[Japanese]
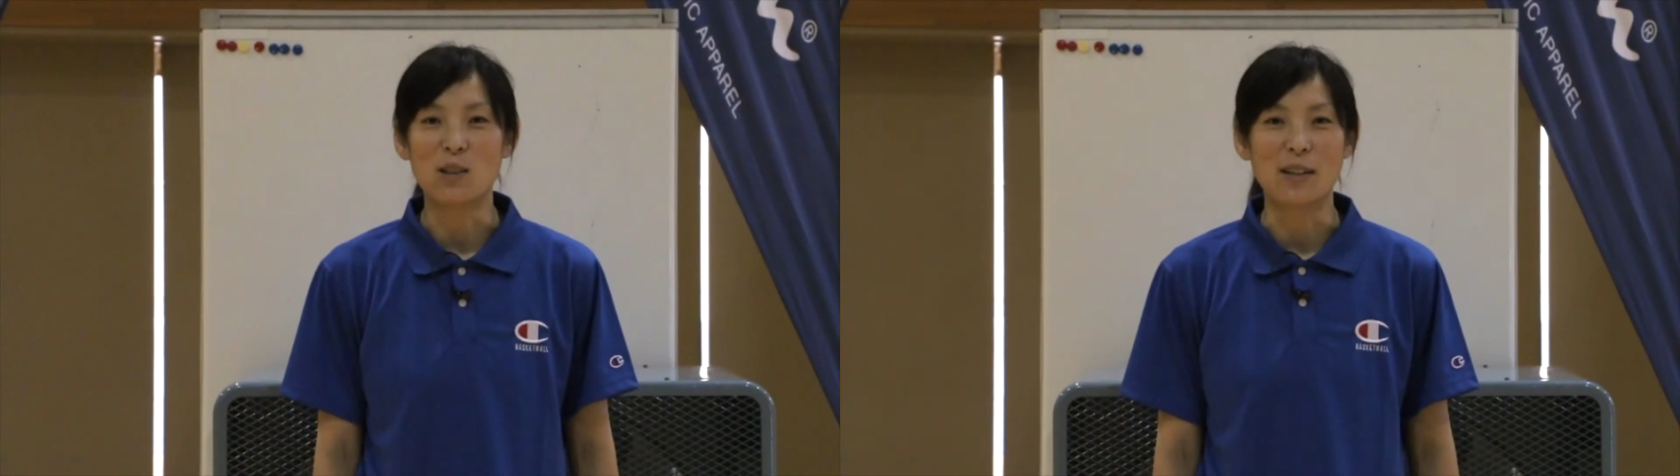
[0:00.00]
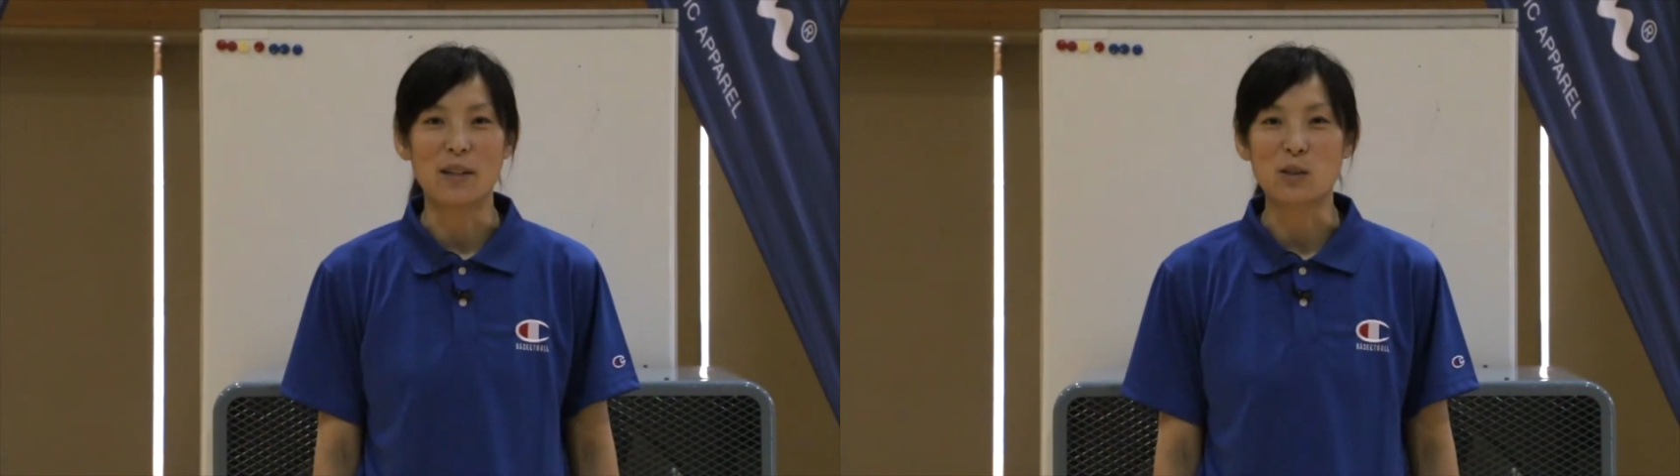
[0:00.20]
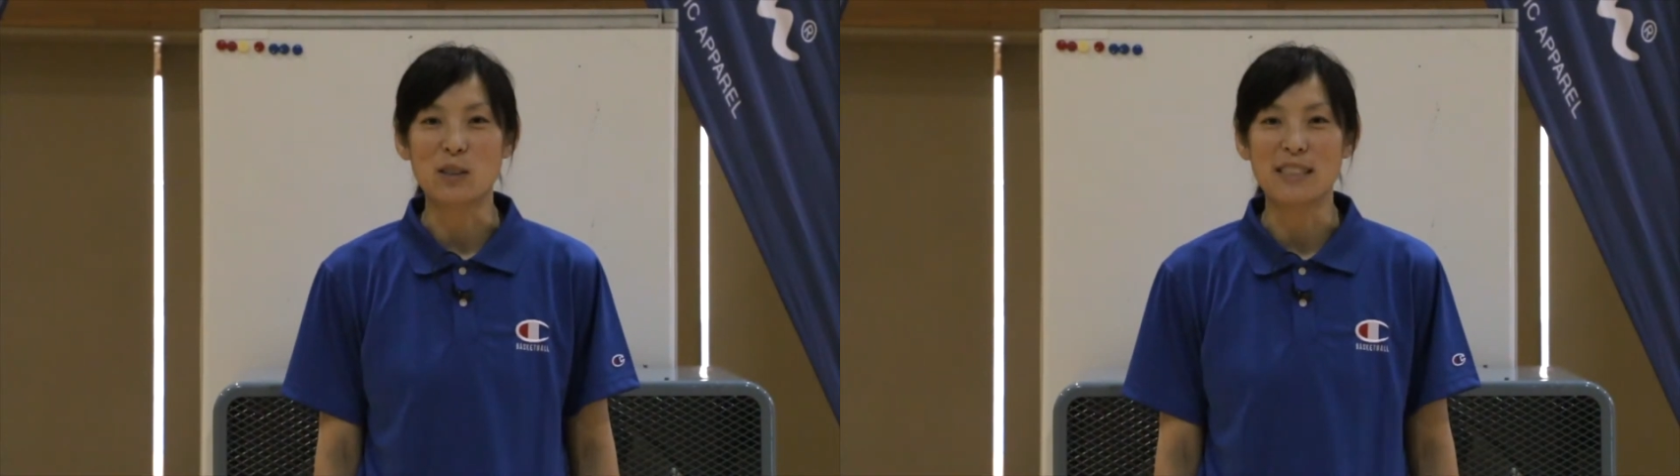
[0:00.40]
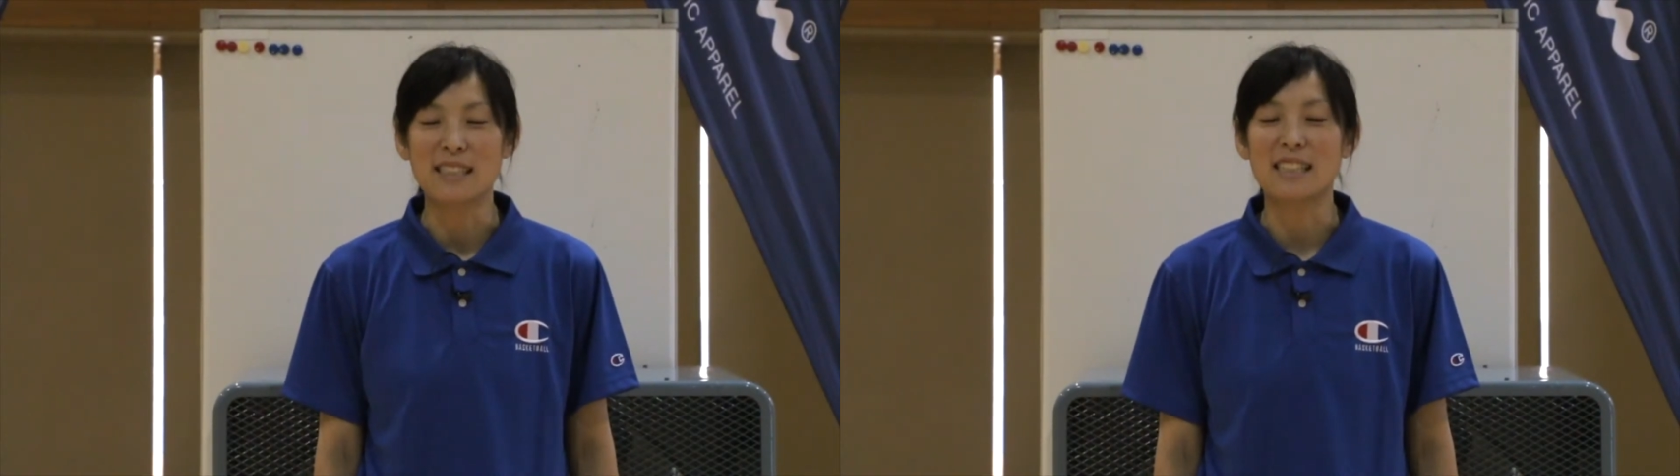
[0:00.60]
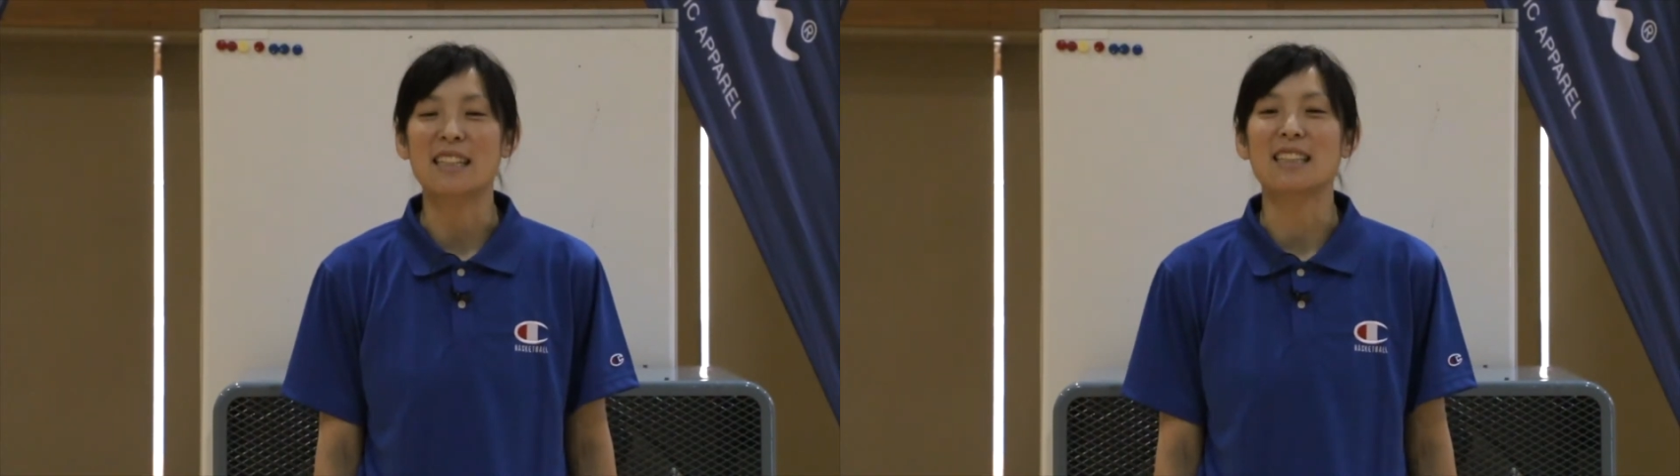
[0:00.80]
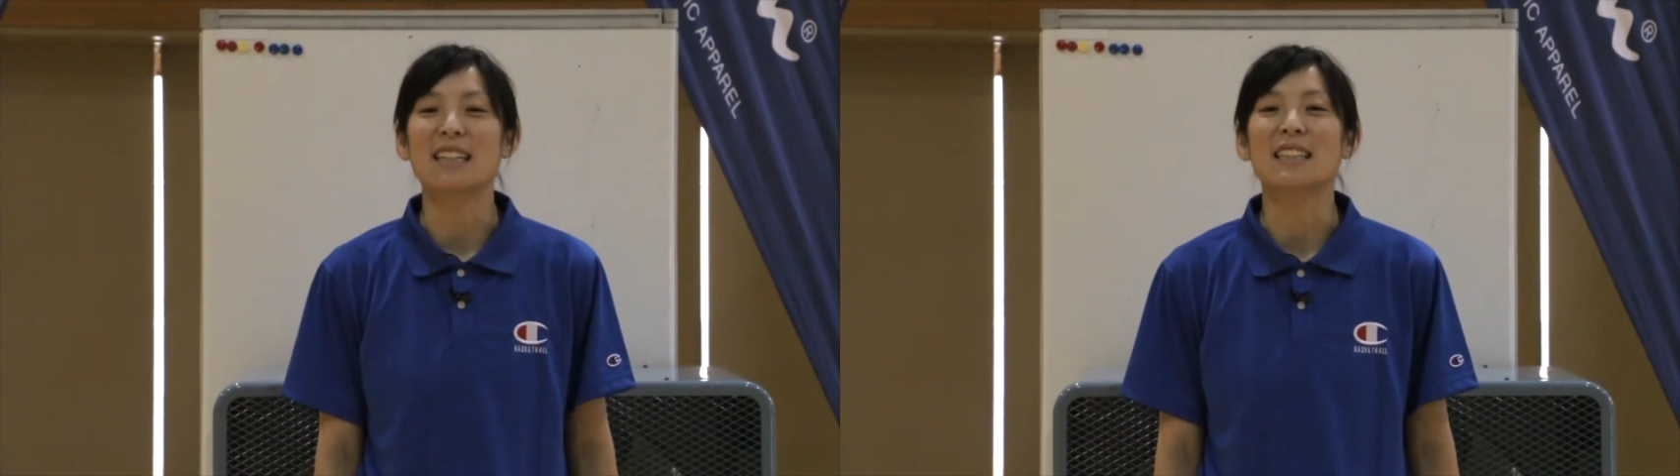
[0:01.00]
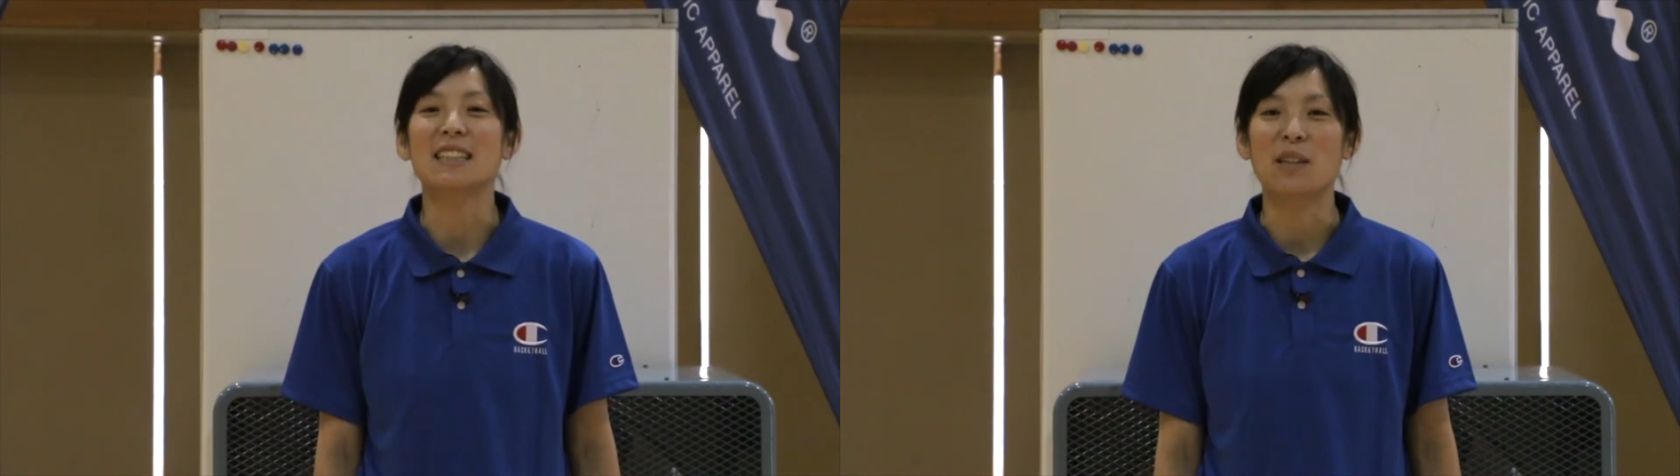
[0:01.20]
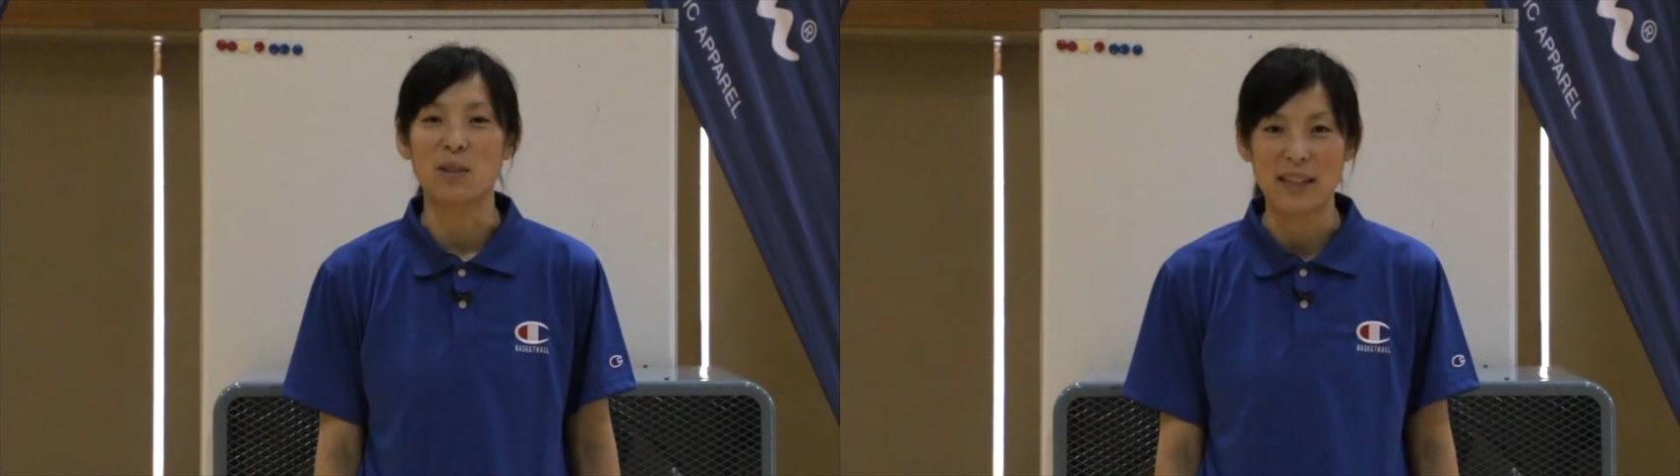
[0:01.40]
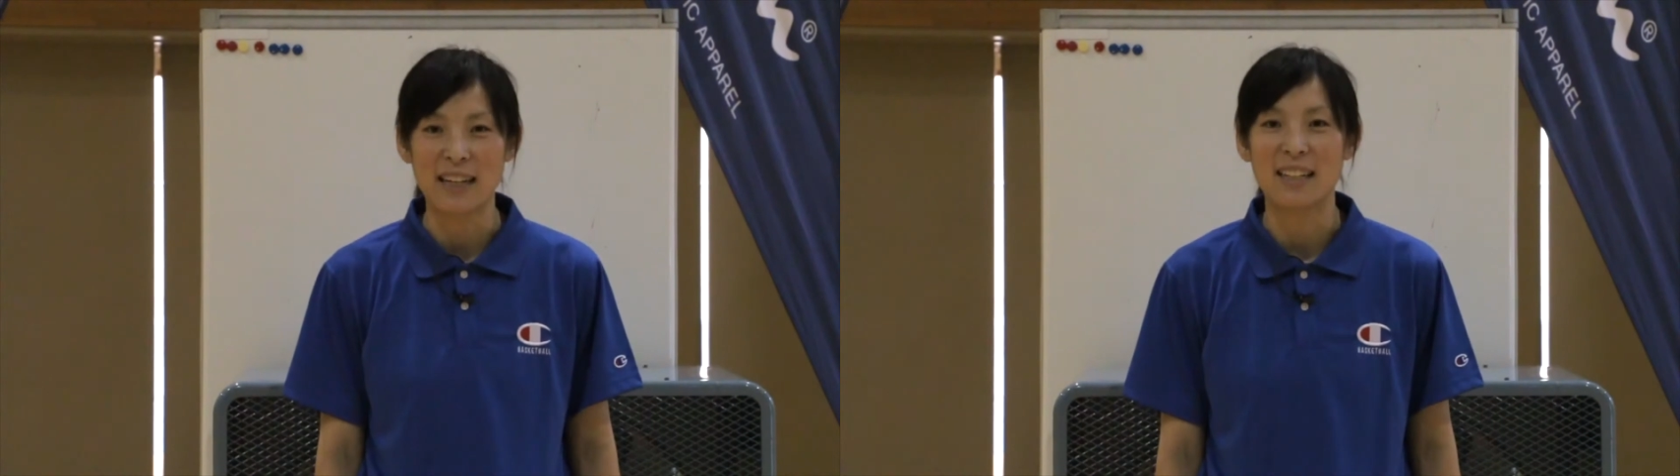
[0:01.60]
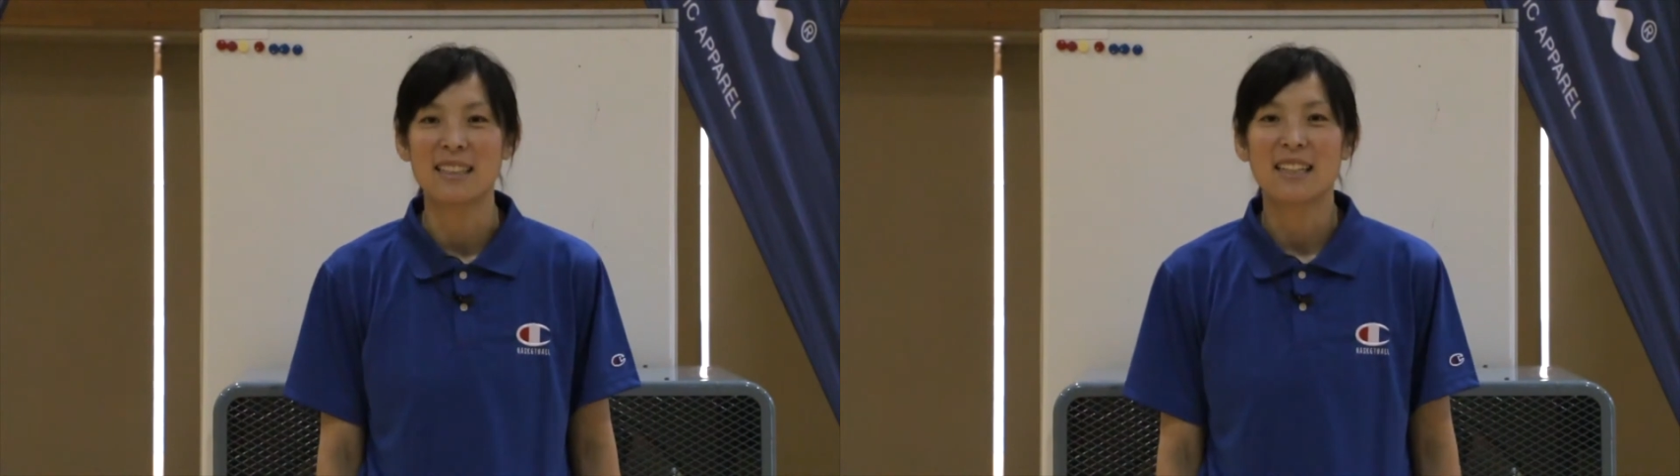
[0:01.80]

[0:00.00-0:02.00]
は6人しかいなかったので